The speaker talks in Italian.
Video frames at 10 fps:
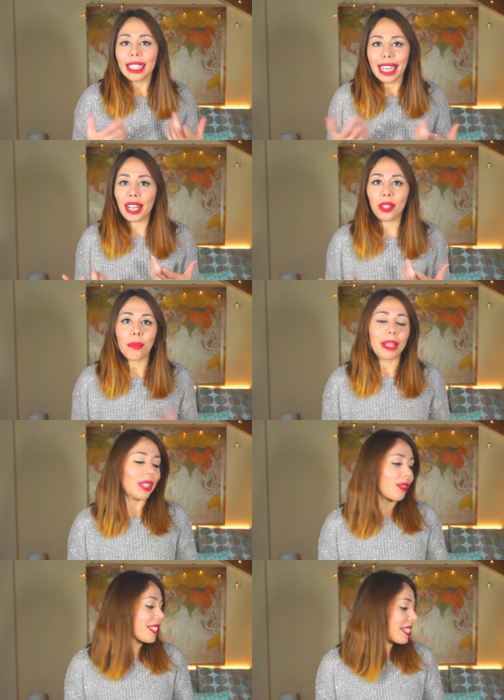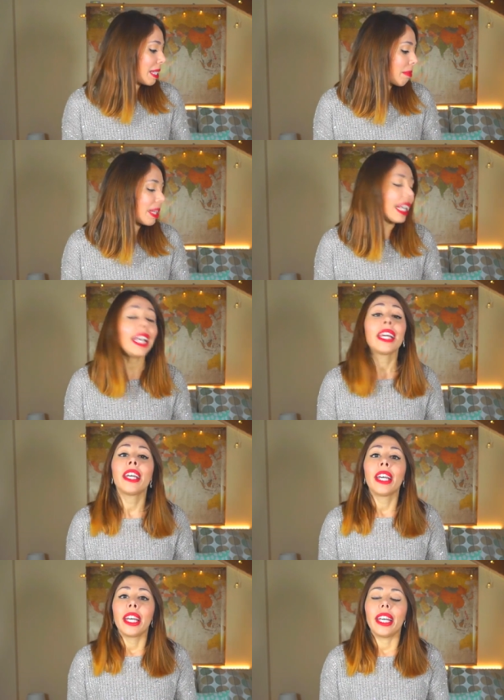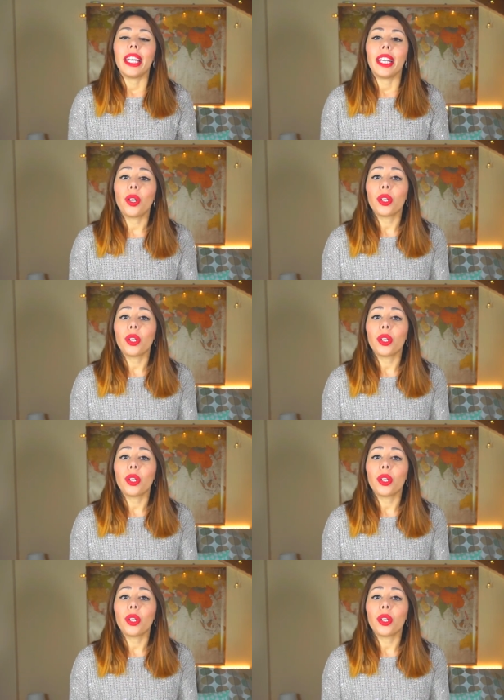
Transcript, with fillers: l'argomento è simile e